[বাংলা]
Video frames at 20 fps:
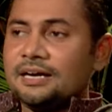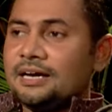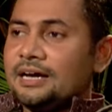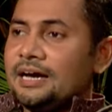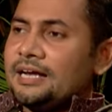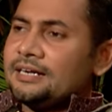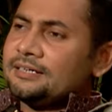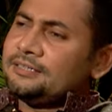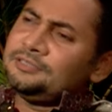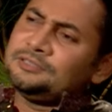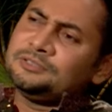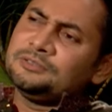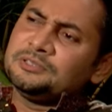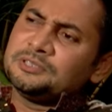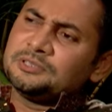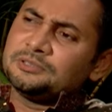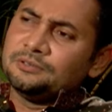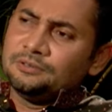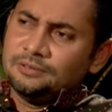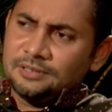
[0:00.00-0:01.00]
আর কিছু
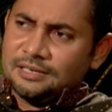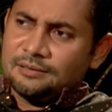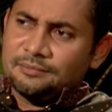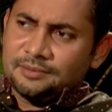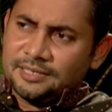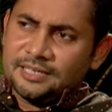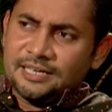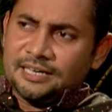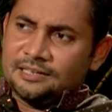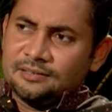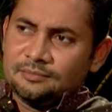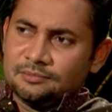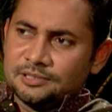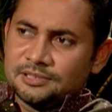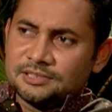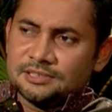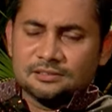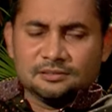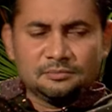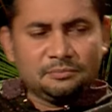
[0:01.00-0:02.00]
কিছু লোক আমাকে আগে
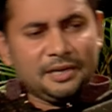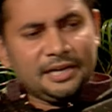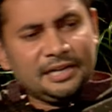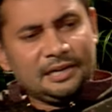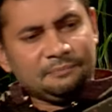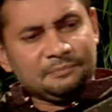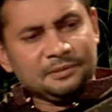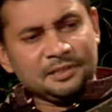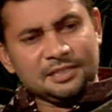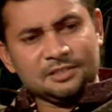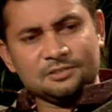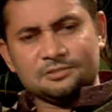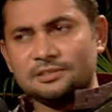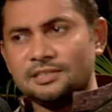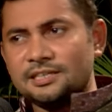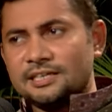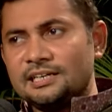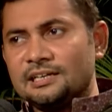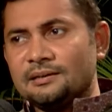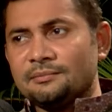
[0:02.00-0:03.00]
বলছিল ভাই আপনার কিছু
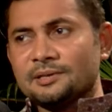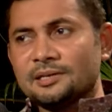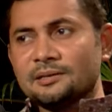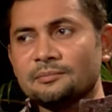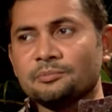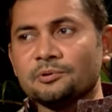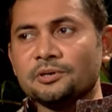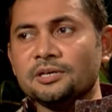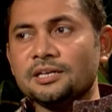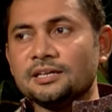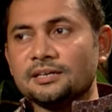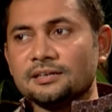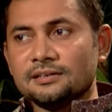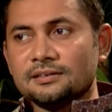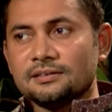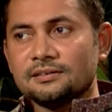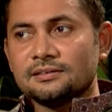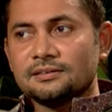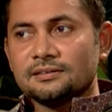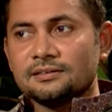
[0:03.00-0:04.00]
লেখালে আমারে বইলেন
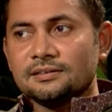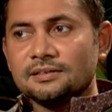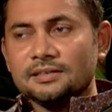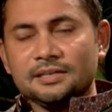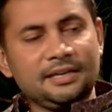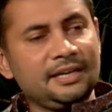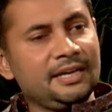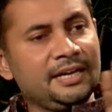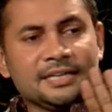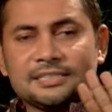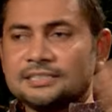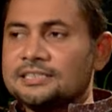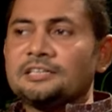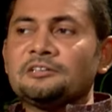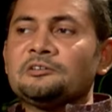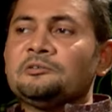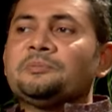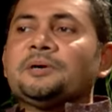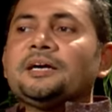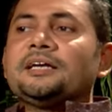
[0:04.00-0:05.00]

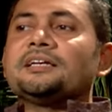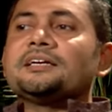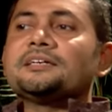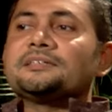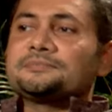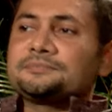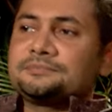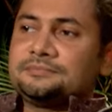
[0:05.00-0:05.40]
একটারও পাই নাই